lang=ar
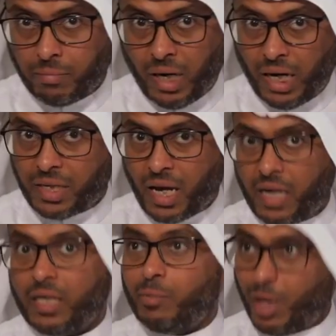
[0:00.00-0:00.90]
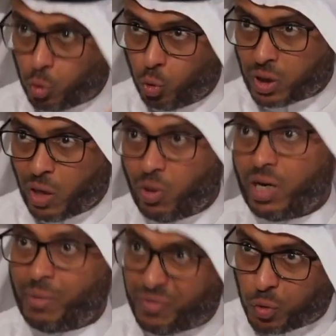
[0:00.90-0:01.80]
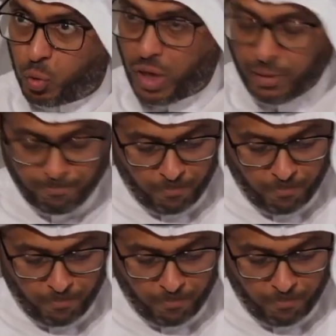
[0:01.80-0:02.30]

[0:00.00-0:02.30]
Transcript: ما ادري هل هي مخطوطه ولا مفقوده